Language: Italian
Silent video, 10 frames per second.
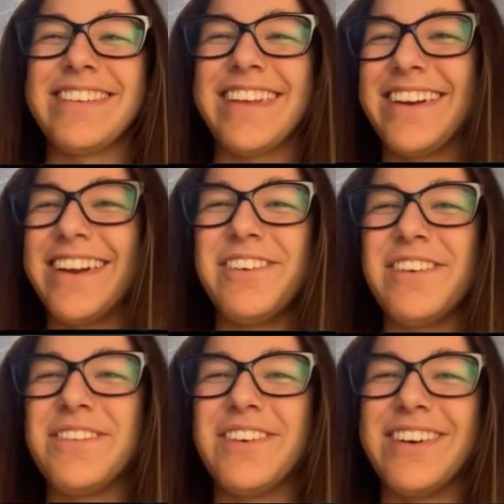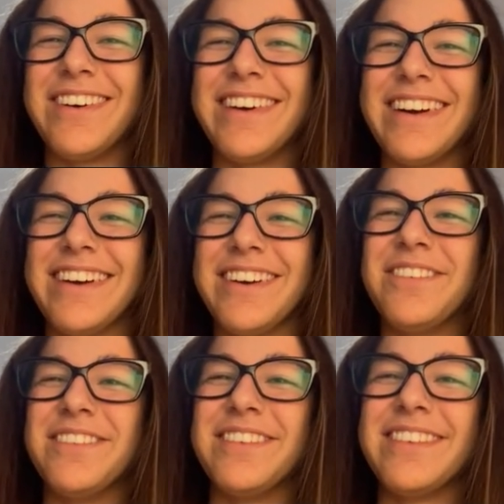Questa non l'avevo
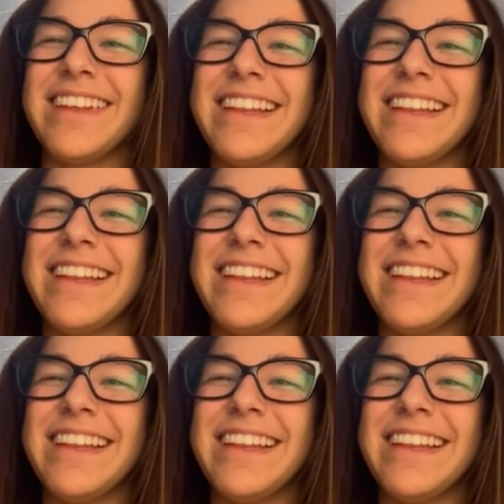eh,